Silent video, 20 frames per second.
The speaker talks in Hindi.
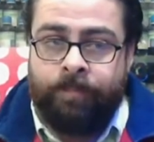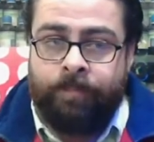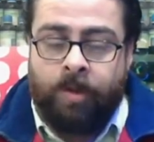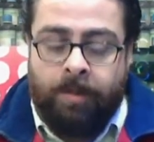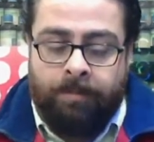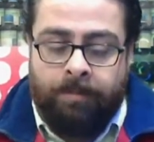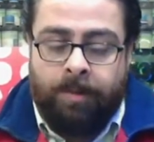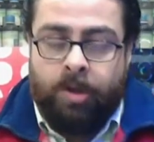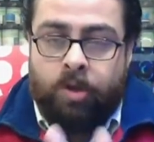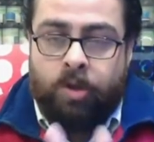
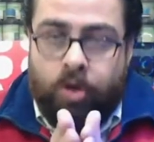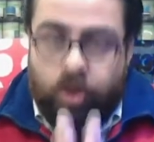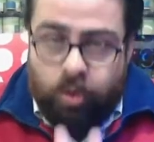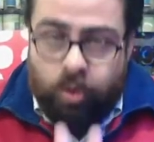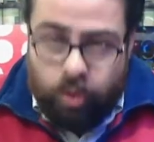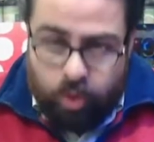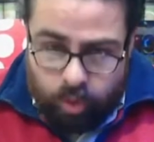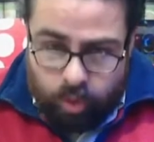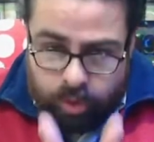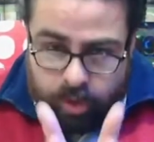पर ड्यू
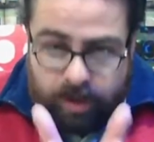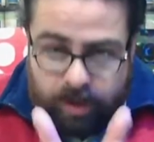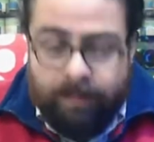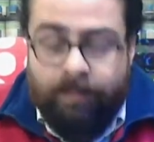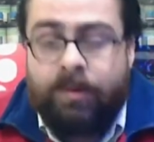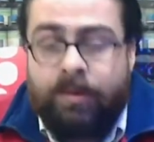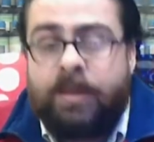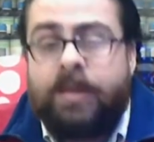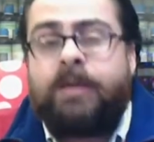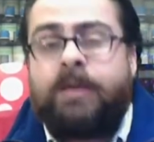टू सम
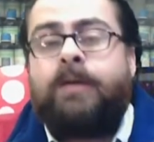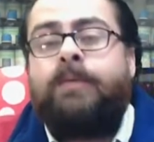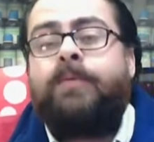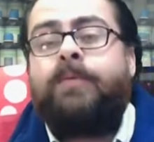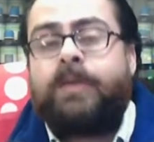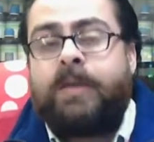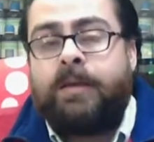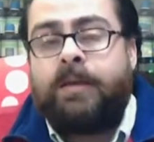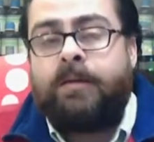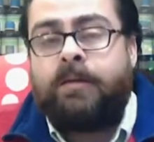
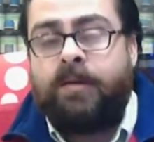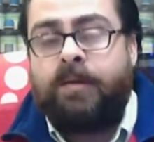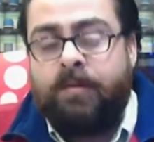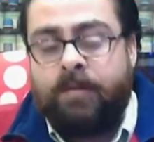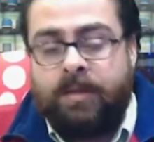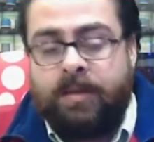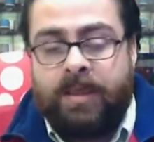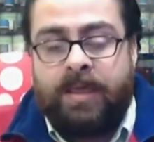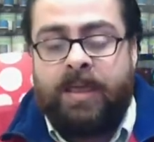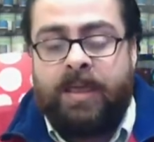circumstances
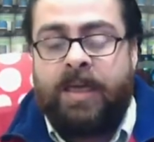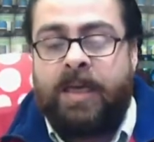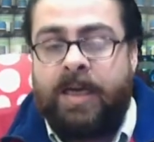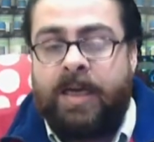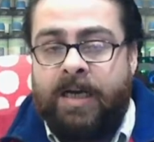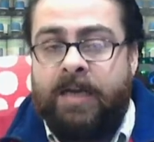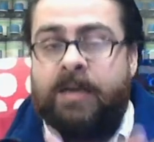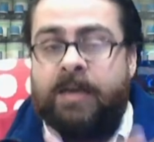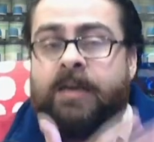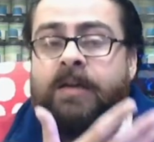दैट
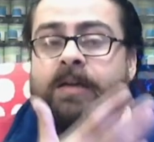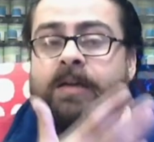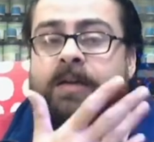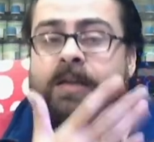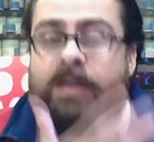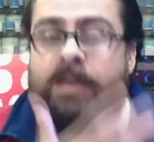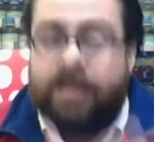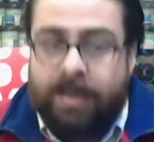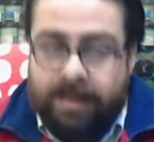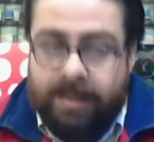हैंड
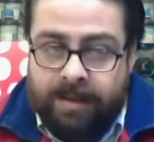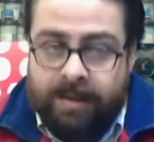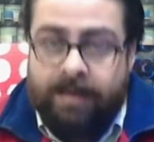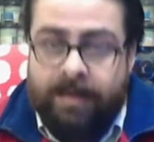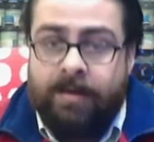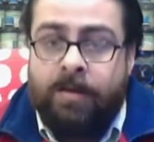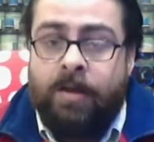टर्नड